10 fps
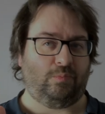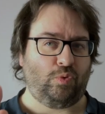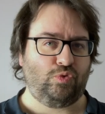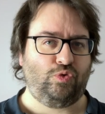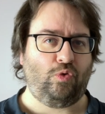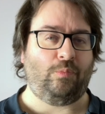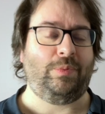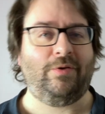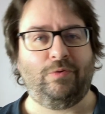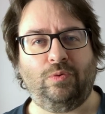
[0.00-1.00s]
Bonjour,
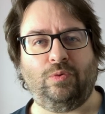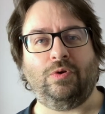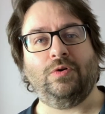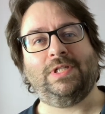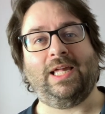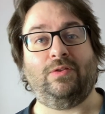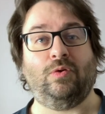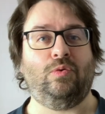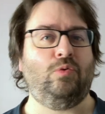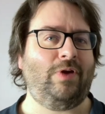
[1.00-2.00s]
bienvenue dans cette
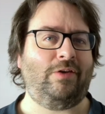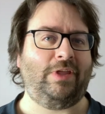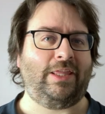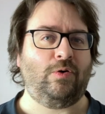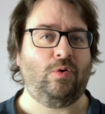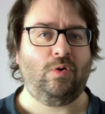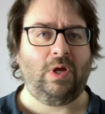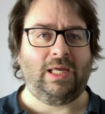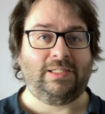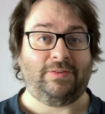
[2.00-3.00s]
nouvelle vidéo.
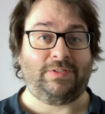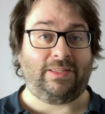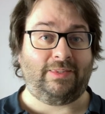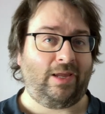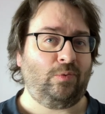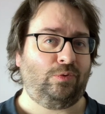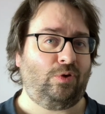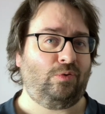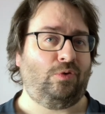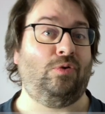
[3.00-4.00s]
Ça faisait très
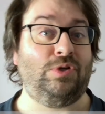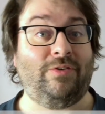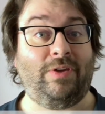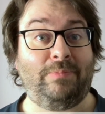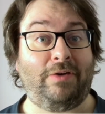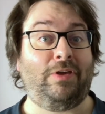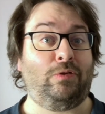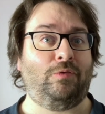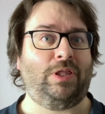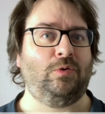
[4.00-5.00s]
longtemps que j'avais pas fait
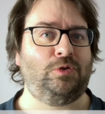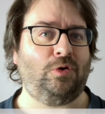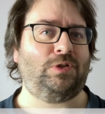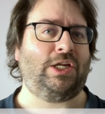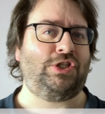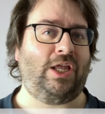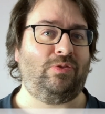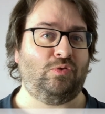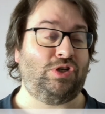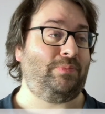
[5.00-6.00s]
de vidéo sur cette chaîne,
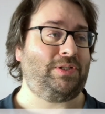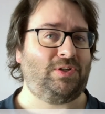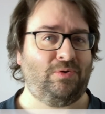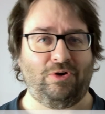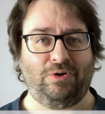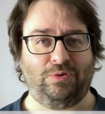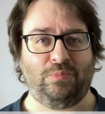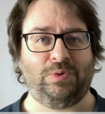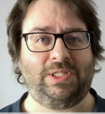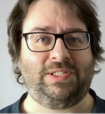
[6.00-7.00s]
donc je sais pas s'il y a encore du
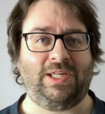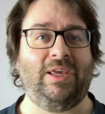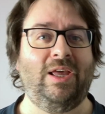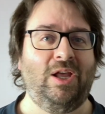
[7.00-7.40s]
monde ici.